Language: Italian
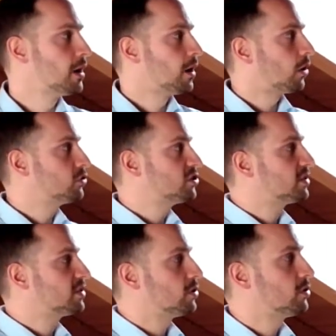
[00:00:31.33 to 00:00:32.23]
Oggi ti
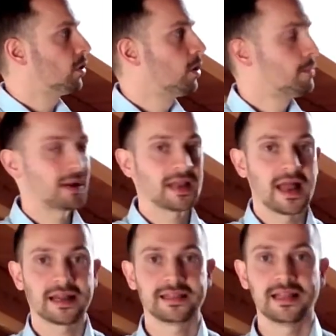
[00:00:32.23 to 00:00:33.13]
voglio
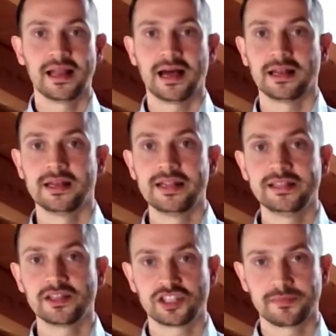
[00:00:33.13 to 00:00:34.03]
parlare della
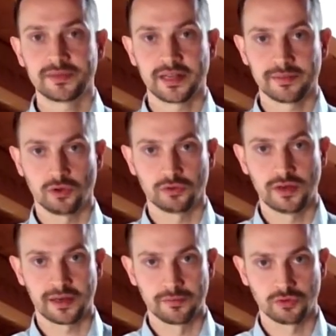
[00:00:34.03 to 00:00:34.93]
leadership da remoto, la
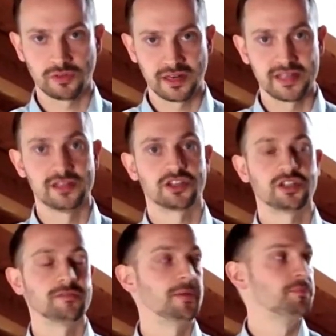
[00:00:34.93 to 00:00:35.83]
remote
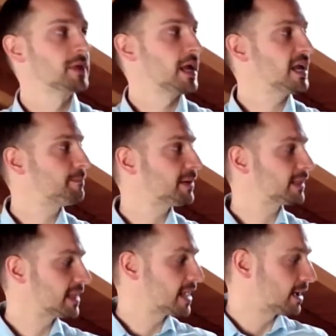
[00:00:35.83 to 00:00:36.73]
leadership. E
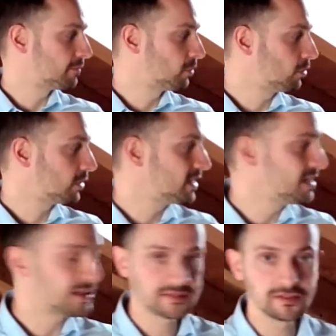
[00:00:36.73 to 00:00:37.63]
parliamo
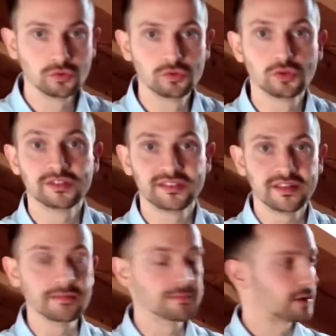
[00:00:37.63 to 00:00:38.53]
innanzitutto di
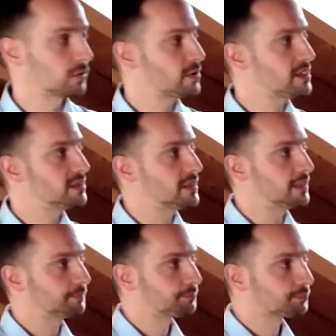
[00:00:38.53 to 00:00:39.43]
team,
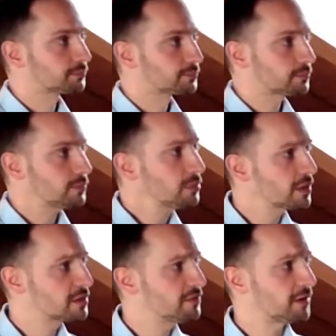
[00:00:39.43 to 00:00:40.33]
quindi
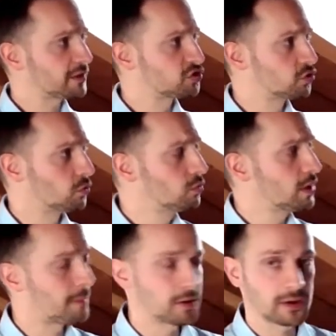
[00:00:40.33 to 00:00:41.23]
ti faccio una
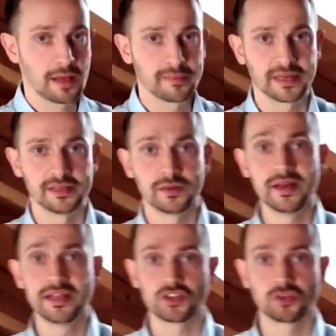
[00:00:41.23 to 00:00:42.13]
panoramica di quelli
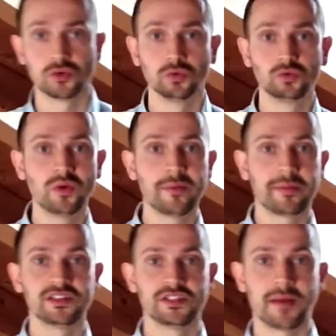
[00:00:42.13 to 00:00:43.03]
che sono due
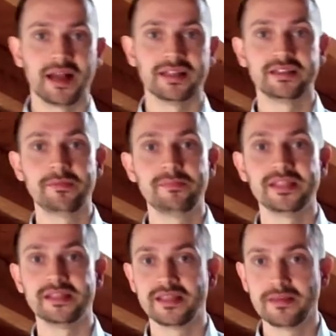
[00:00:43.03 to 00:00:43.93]
principali tipi
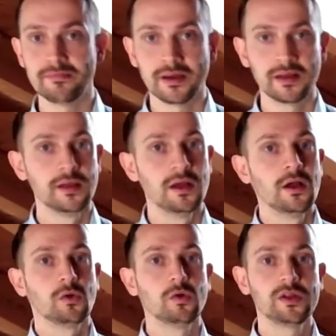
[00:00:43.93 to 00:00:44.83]
di team
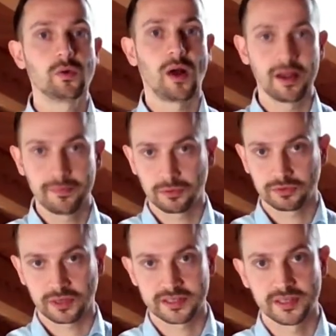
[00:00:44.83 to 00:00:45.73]
con i quali
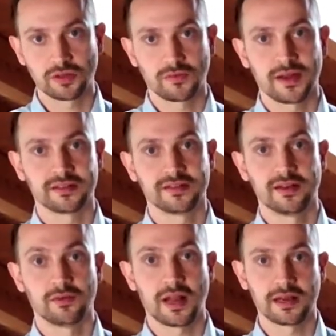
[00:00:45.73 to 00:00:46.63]
potresti trovarti a
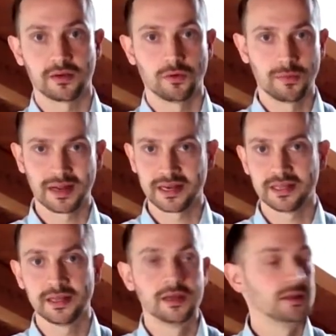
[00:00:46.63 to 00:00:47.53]
lavorare o
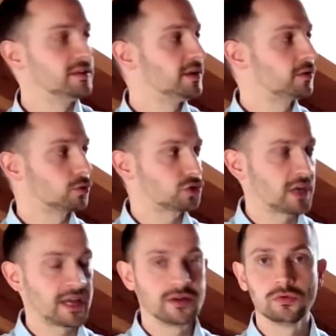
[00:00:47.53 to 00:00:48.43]
magari ti
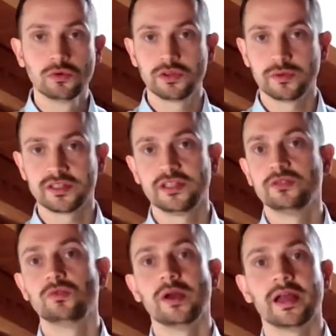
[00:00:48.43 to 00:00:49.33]
riconoscerai in uno di questi
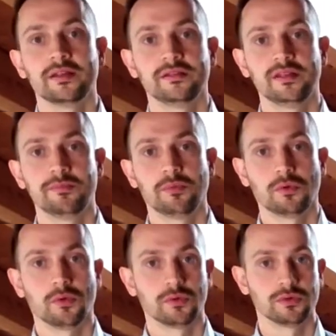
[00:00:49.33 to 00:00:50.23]
due
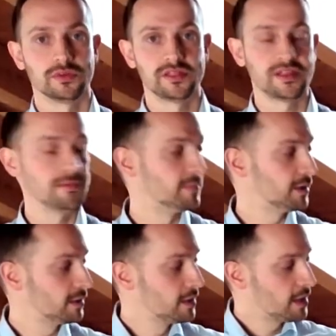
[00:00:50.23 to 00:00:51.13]
tipo di
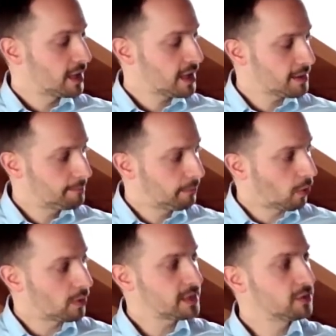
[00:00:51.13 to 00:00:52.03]
team e
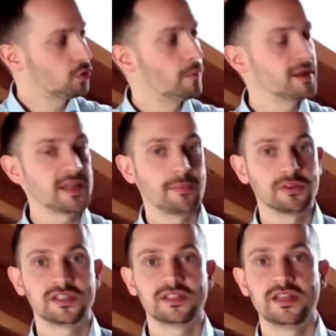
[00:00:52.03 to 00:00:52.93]
poi come andiamo a
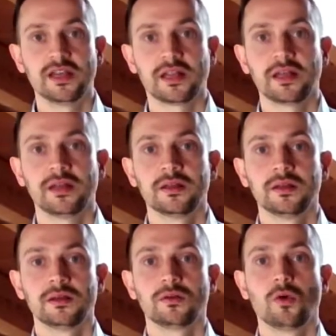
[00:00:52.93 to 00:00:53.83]
gestire
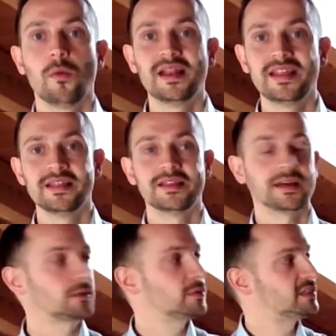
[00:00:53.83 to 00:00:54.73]
come
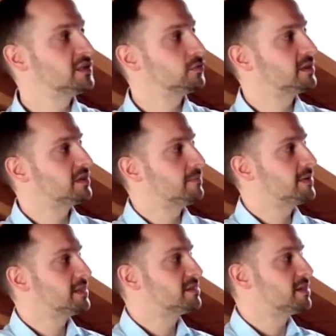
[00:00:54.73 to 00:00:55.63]
leader questi due tipi
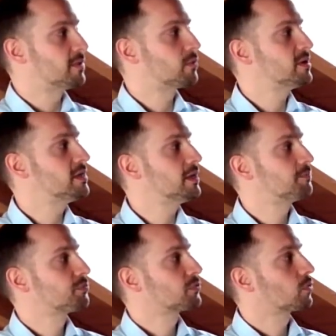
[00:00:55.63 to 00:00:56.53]
di team, quindi
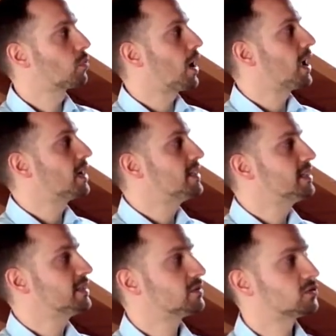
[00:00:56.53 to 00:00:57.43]

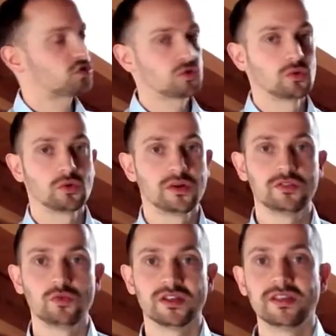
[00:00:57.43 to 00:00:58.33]
quali sono le
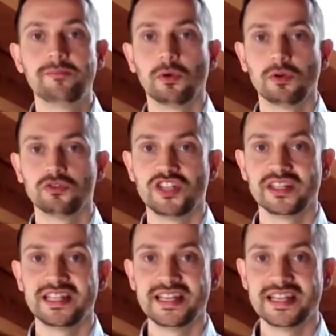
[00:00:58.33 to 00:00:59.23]
due tipologie
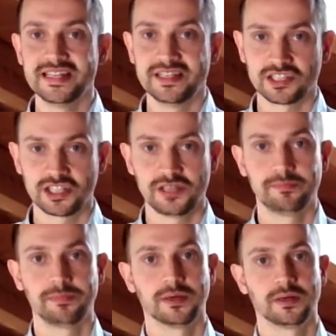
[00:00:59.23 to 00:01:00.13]
di
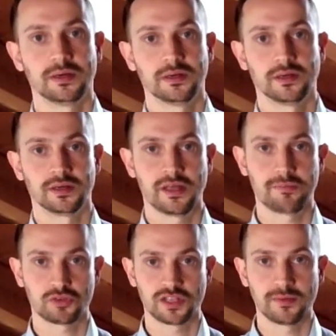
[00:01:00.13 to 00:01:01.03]
leadership eh, che
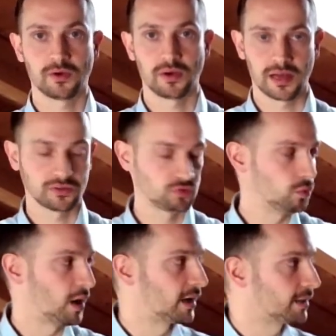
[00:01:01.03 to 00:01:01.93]
possiamo
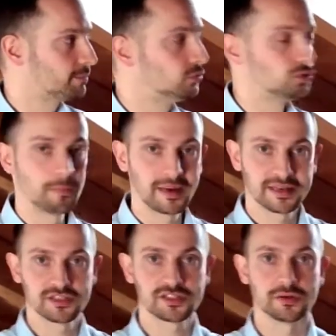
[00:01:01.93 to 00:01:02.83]
attuare appunto per la
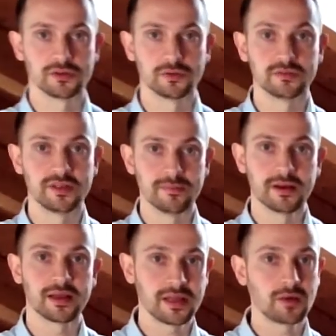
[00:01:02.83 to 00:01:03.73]
gestione di un team e